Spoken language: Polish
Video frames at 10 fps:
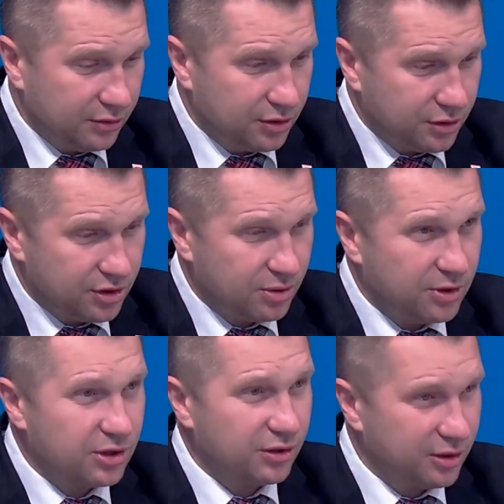to jeszcze trzy
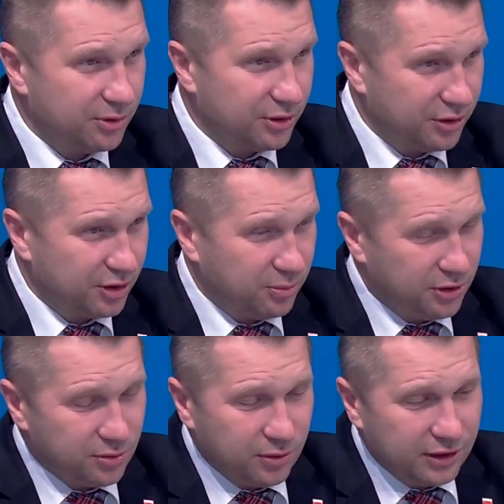miesiące będzie do tych
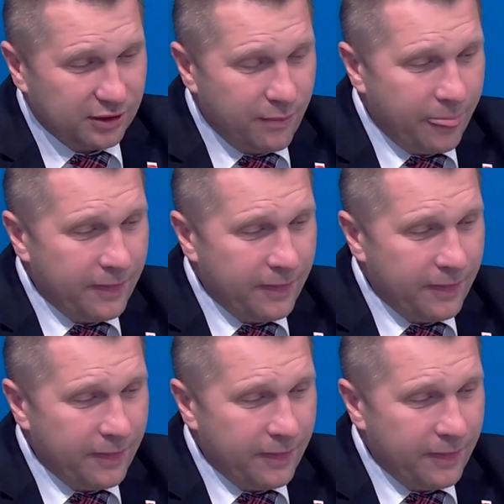pięciu lat.